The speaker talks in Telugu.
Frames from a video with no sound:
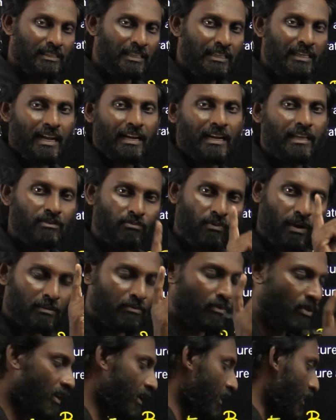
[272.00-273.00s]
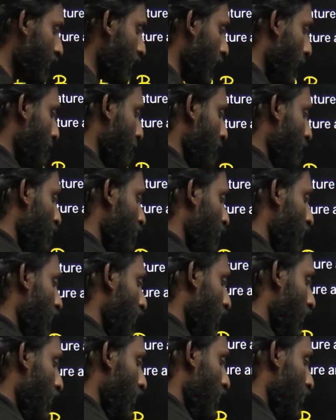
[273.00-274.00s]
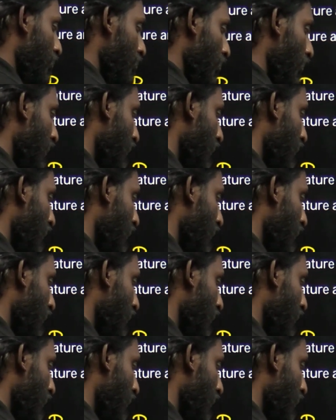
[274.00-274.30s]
సి అనేది వన్ మోలే కదా సో